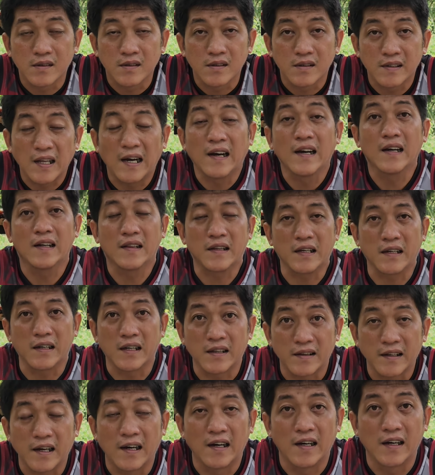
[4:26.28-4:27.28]
darating
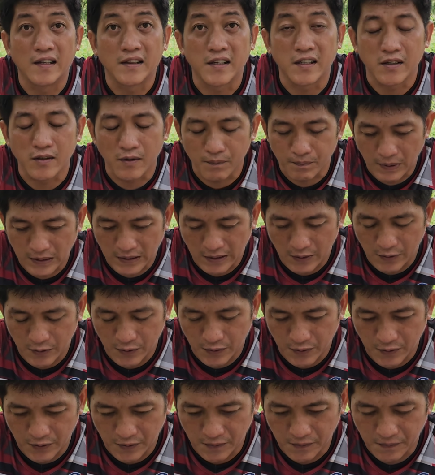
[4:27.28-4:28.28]
at darating yung panahon
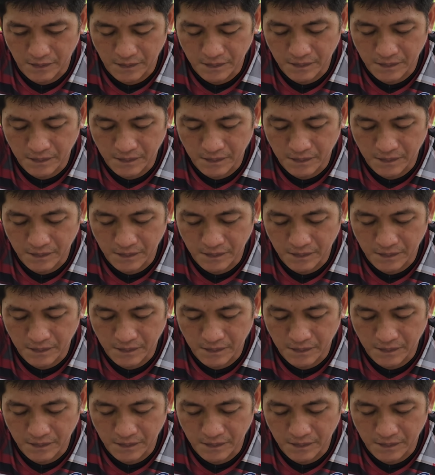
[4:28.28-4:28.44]
yun.